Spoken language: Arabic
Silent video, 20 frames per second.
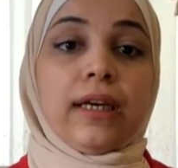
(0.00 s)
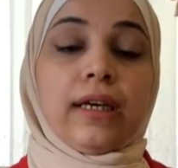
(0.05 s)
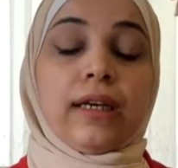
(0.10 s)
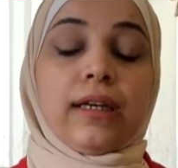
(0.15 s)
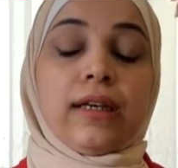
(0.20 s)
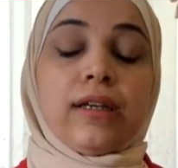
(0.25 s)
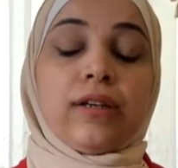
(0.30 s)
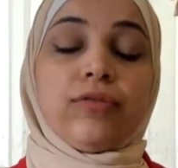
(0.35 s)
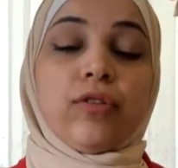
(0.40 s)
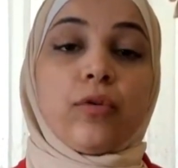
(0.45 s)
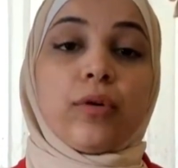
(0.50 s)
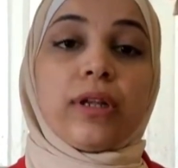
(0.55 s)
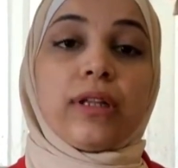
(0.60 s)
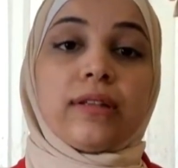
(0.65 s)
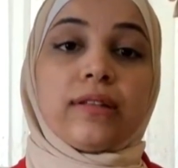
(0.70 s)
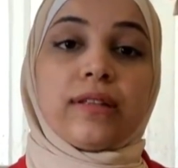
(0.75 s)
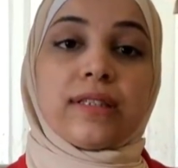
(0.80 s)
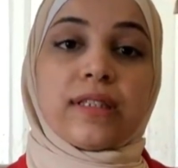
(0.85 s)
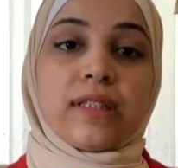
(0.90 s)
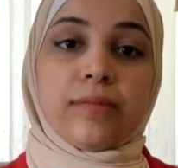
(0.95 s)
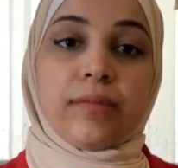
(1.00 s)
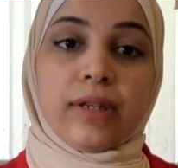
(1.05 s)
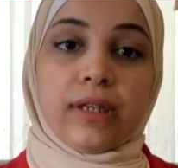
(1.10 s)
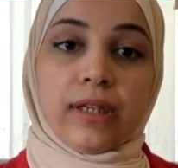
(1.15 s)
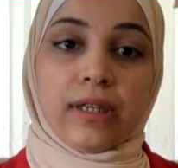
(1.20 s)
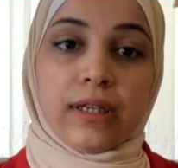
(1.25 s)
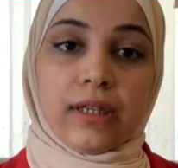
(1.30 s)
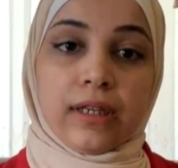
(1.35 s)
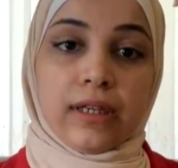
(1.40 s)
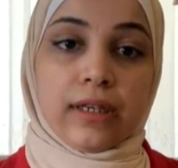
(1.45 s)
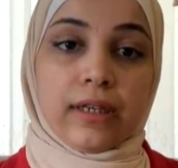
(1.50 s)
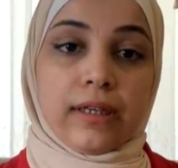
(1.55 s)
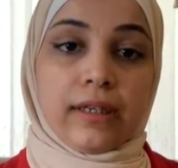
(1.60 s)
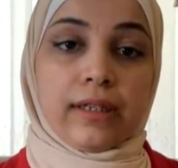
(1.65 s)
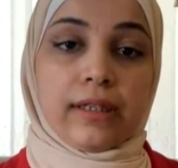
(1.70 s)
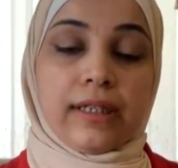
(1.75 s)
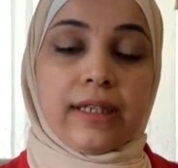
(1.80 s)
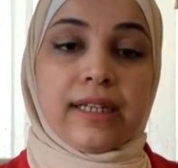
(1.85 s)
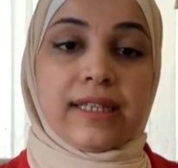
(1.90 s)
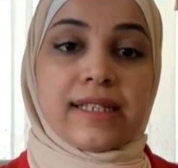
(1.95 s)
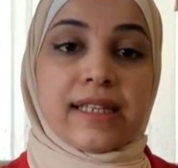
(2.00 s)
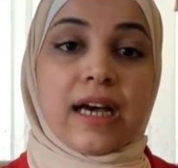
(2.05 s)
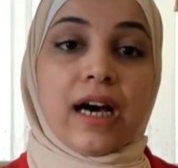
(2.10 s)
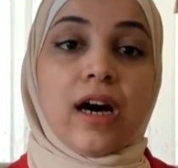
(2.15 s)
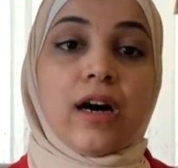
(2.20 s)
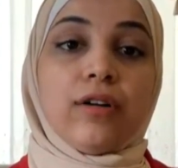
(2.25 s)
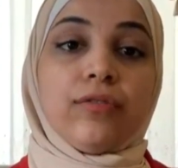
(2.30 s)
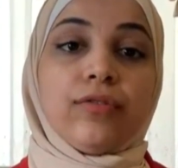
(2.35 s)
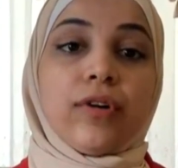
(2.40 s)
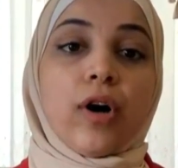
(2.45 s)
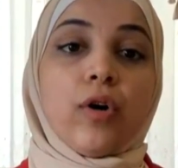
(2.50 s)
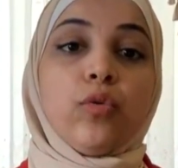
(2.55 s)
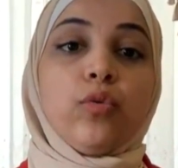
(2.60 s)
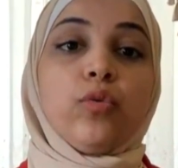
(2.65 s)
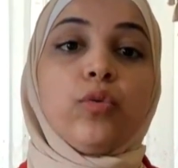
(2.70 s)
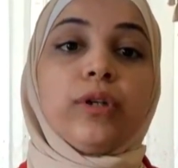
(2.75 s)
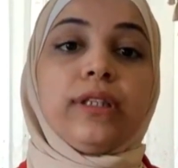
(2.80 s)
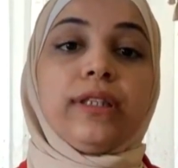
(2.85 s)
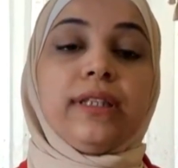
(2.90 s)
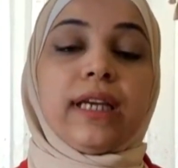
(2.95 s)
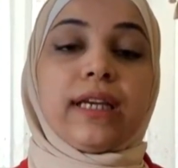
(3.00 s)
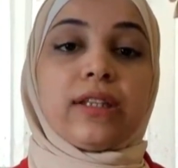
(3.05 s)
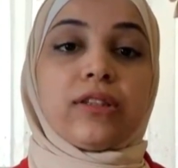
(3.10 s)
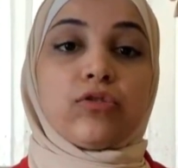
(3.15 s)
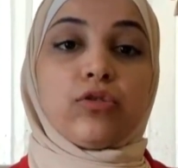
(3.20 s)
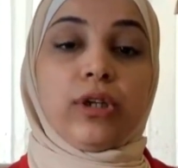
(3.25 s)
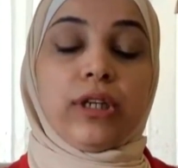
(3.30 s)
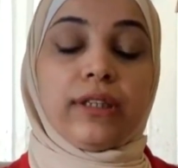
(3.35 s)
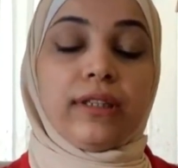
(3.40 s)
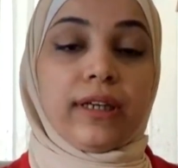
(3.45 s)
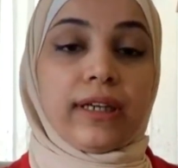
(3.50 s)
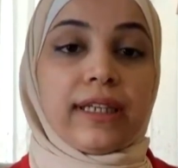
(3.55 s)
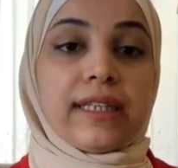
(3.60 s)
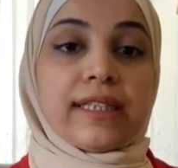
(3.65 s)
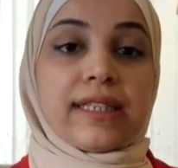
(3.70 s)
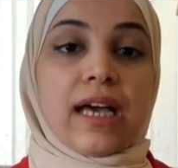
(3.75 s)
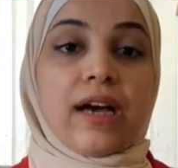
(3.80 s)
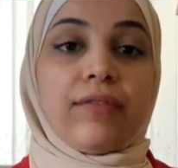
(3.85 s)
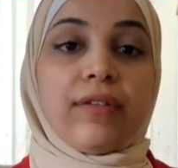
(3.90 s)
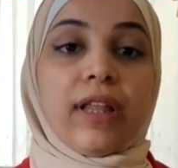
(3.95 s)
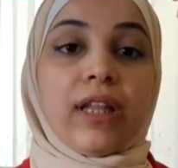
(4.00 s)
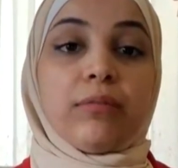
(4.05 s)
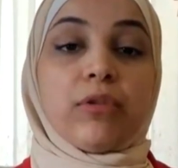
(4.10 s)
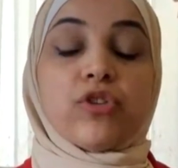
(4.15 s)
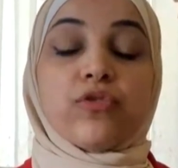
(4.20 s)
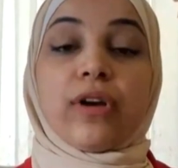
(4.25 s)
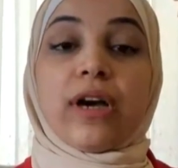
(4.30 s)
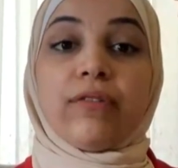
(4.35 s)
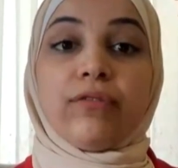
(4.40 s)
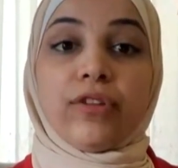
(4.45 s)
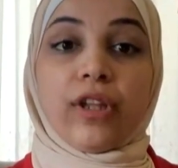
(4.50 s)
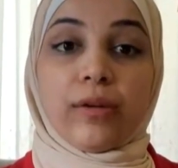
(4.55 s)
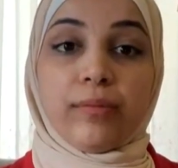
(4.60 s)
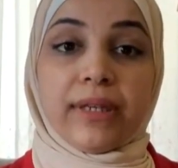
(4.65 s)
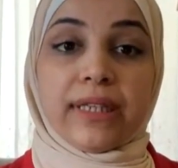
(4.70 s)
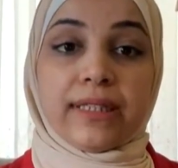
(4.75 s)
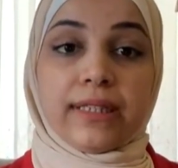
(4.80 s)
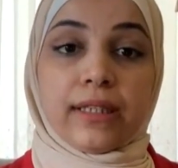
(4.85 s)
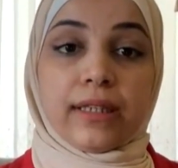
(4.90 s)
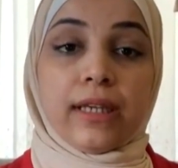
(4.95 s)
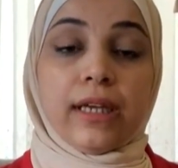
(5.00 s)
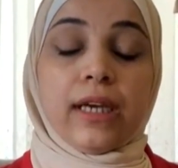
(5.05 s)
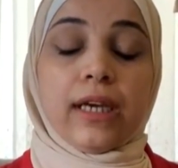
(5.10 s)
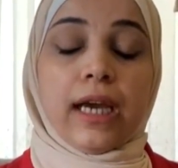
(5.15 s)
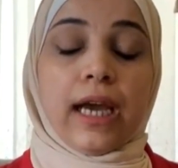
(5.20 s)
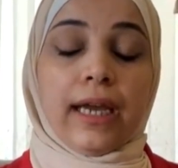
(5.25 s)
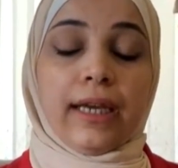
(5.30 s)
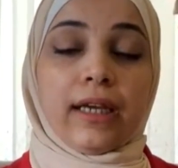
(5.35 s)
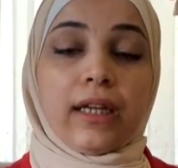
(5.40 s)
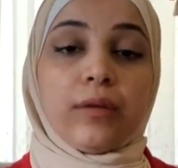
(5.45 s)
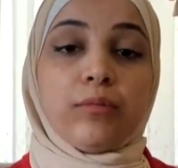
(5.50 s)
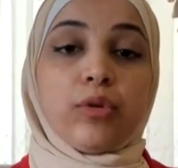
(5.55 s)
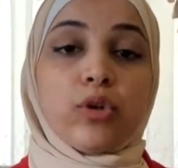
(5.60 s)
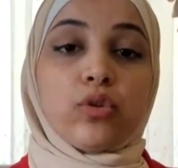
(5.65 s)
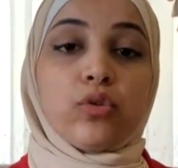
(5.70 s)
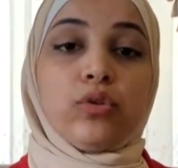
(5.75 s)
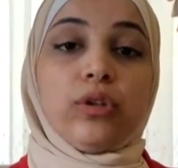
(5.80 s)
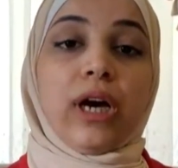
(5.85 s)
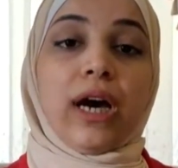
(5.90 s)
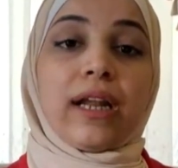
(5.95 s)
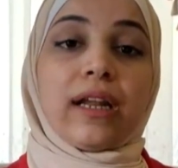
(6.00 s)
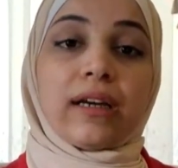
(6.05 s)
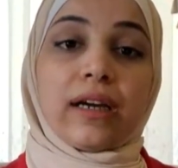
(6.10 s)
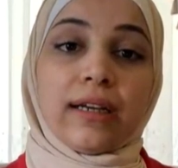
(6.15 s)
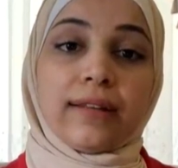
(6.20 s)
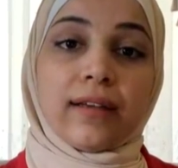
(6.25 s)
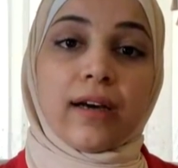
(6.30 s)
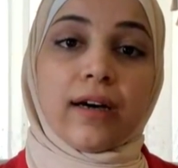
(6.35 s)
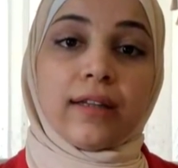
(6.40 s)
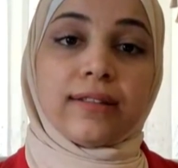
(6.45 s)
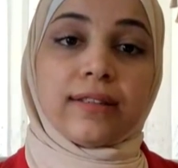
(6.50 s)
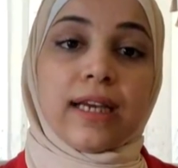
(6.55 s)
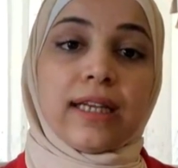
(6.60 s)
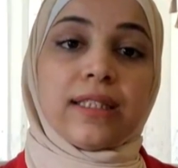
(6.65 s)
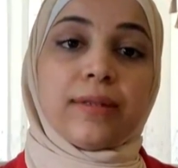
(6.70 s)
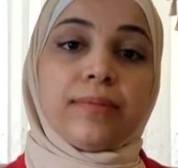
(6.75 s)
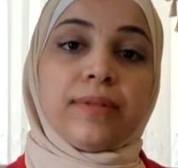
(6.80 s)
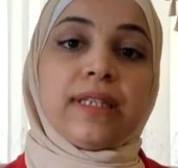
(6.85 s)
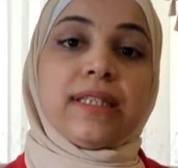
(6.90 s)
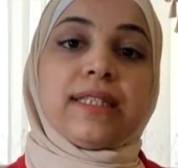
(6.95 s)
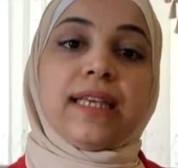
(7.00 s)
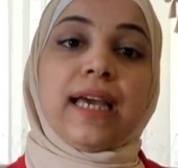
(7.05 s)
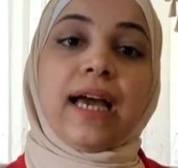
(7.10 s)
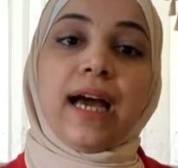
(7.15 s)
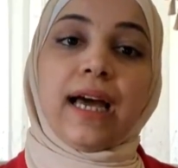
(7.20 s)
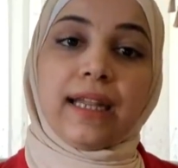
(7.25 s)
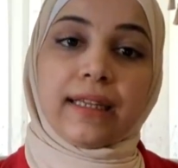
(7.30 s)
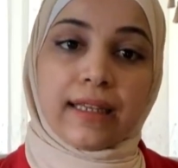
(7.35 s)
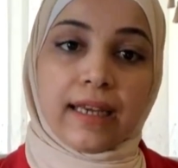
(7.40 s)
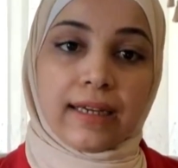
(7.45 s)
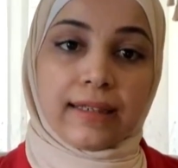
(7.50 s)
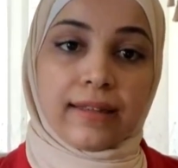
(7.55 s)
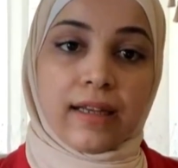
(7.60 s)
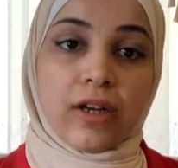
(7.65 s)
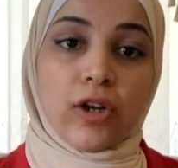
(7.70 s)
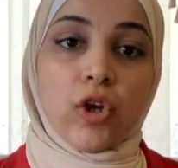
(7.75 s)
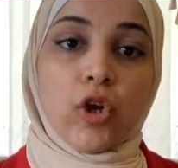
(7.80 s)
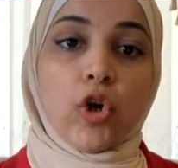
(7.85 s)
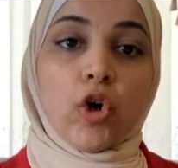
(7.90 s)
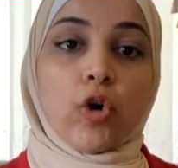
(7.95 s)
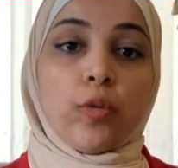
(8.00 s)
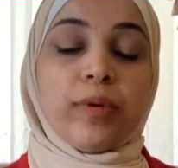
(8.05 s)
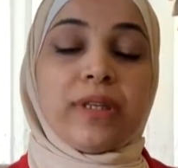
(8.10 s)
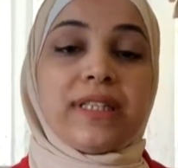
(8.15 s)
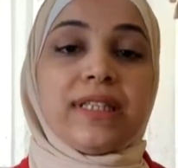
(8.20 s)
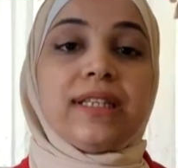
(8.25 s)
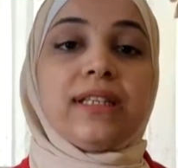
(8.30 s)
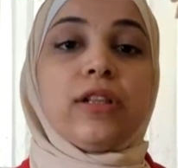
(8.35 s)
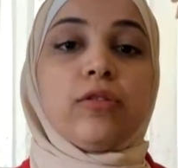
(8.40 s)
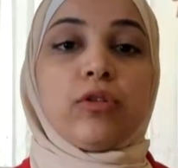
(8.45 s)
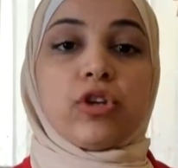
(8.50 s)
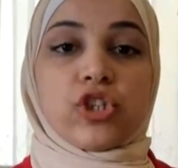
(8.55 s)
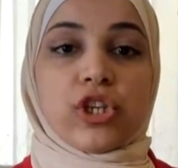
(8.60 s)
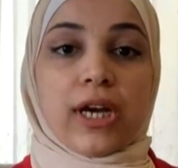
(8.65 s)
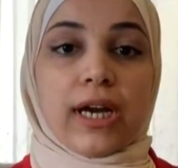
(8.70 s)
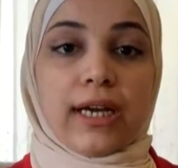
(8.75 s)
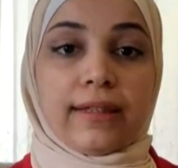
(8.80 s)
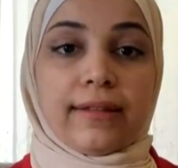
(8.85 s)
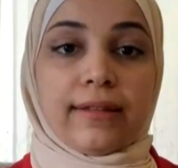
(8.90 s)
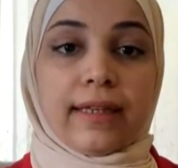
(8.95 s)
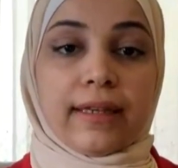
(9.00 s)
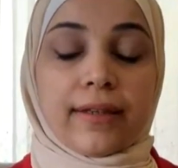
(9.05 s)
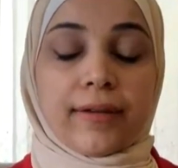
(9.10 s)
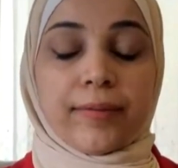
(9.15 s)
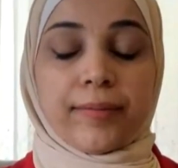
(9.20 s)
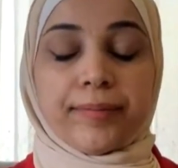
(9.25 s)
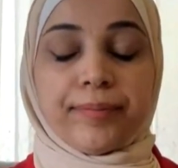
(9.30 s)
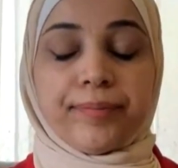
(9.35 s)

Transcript: آه، فورا اتصلي بالاسعاف او انك تروحي دغري اسعاف على المشفى افضل بكثير احيانا بيكون حركات خاطئه انت بتاذي حالك اكثر وبيزيد الوجع عندك